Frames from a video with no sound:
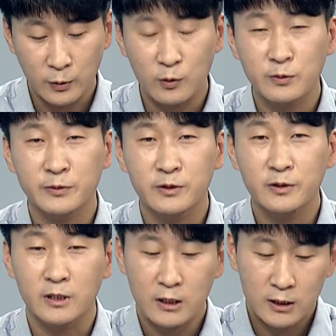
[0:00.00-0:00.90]
이런
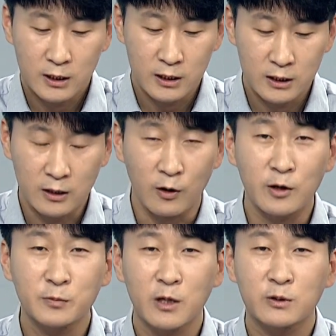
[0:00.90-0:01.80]
부분들은 사실
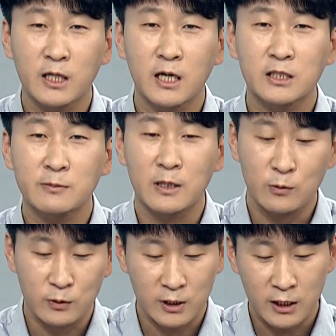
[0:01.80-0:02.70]
어렵다고 생각하지
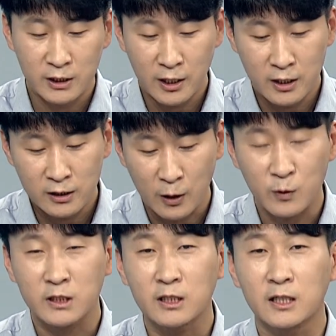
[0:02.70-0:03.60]
말고 제시되어 있는
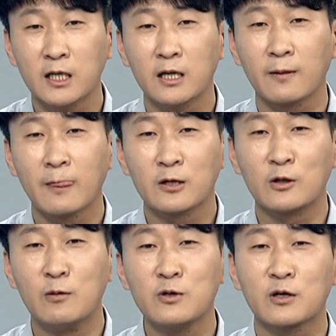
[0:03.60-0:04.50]
내용이 있으니까
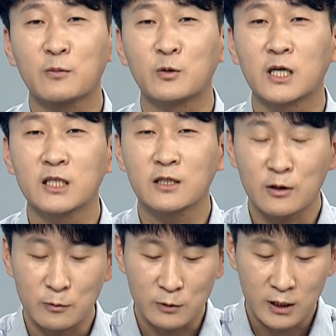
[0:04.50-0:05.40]
너무 여기보다는
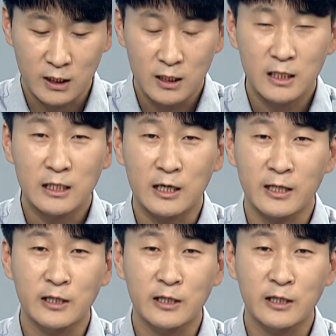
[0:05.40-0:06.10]
여러분들이 아,